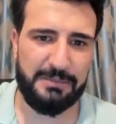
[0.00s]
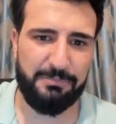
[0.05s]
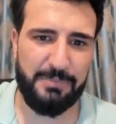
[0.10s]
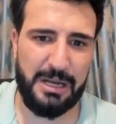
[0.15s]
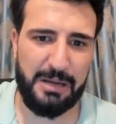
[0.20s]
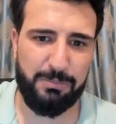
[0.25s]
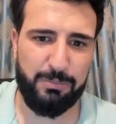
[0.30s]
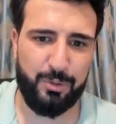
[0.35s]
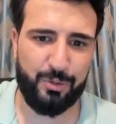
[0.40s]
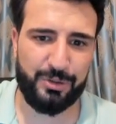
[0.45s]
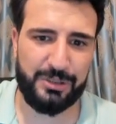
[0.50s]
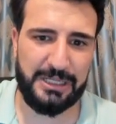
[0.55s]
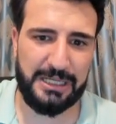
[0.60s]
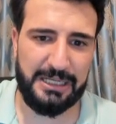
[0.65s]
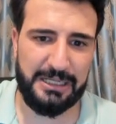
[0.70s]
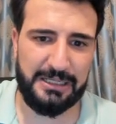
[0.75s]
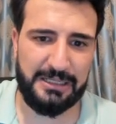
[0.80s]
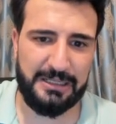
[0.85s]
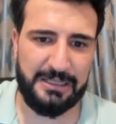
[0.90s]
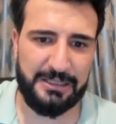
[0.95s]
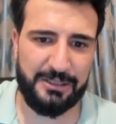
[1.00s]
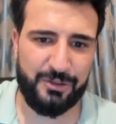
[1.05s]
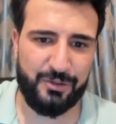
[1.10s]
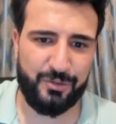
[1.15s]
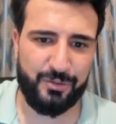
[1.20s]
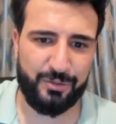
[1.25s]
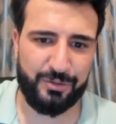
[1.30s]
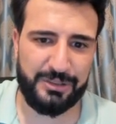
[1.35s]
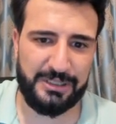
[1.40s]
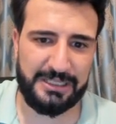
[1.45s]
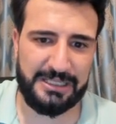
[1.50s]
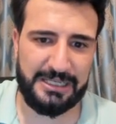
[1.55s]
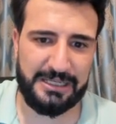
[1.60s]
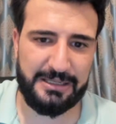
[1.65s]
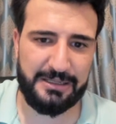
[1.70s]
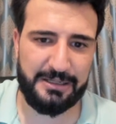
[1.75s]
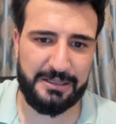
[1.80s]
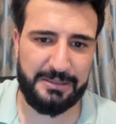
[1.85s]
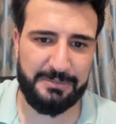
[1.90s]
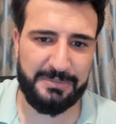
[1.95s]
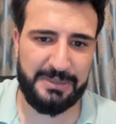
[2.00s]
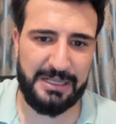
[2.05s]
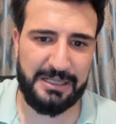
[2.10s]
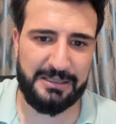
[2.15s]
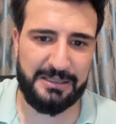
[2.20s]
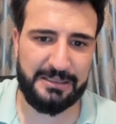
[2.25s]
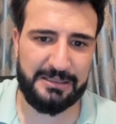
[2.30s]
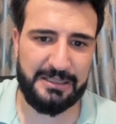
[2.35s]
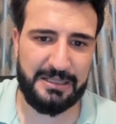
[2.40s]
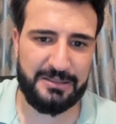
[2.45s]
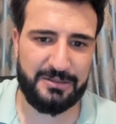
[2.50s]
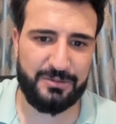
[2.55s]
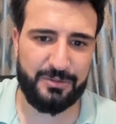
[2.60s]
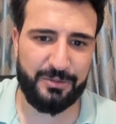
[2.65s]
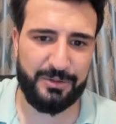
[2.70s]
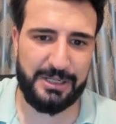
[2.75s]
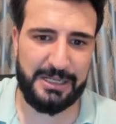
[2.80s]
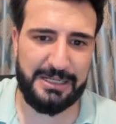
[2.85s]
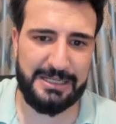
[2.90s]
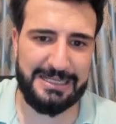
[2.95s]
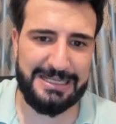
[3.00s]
Bak burada Şuradaki kırılım geldikten sonra